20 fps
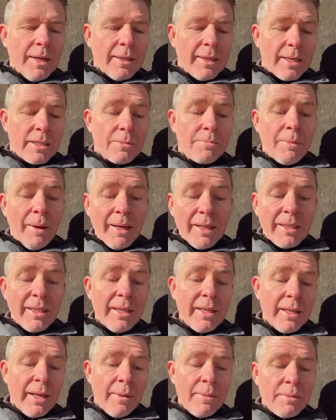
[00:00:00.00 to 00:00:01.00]
des
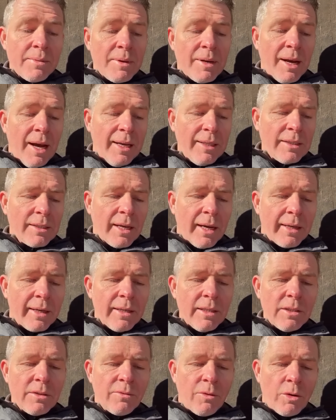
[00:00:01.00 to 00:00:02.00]
mächtigen
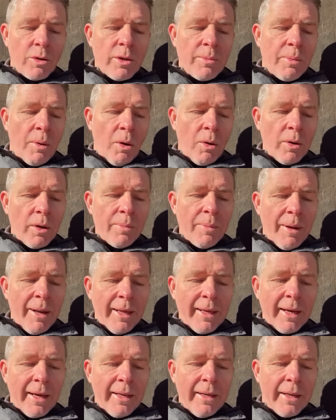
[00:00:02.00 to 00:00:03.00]
Lebensmitteleinzelhandels wollen die Bauern nicht mehr
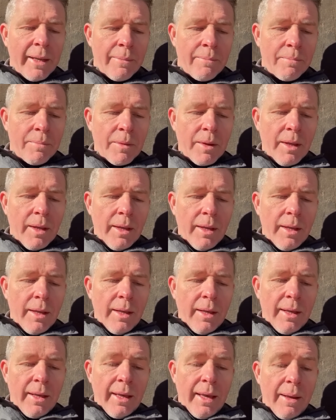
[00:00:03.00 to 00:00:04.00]
länger hinnehmen.
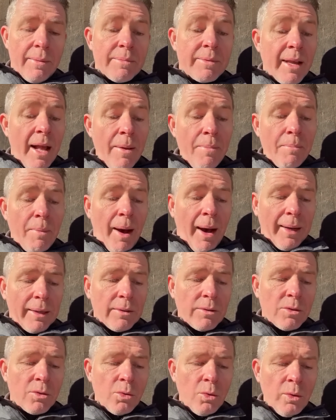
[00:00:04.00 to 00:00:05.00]
Im selben
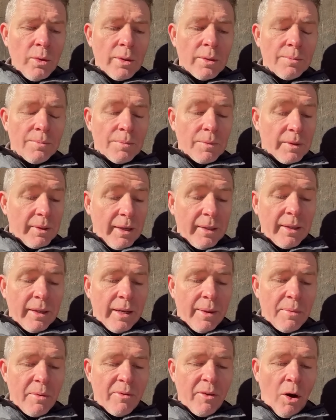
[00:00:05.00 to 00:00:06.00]
Atemzug nennt der
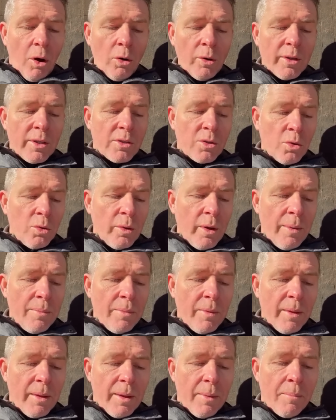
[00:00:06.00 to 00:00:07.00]
DBV die
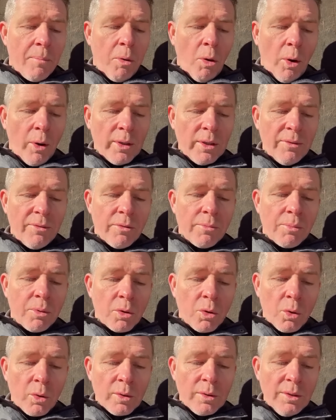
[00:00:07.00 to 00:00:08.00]
zunehmenden Importe von
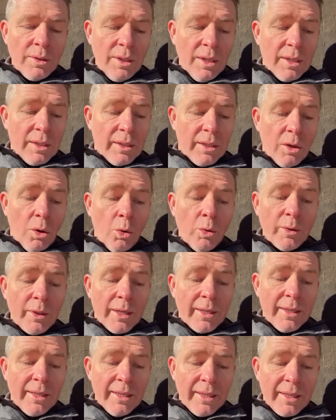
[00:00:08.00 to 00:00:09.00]
Produkten, die unter
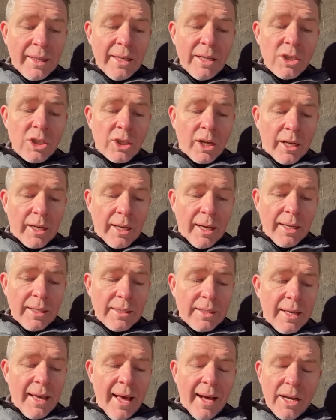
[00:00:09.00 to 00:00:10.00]
niedrigen
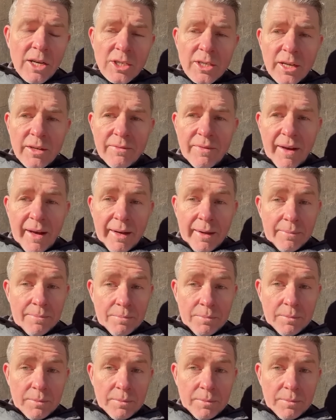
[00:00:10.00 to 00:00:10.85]
Standards hergestellt werden.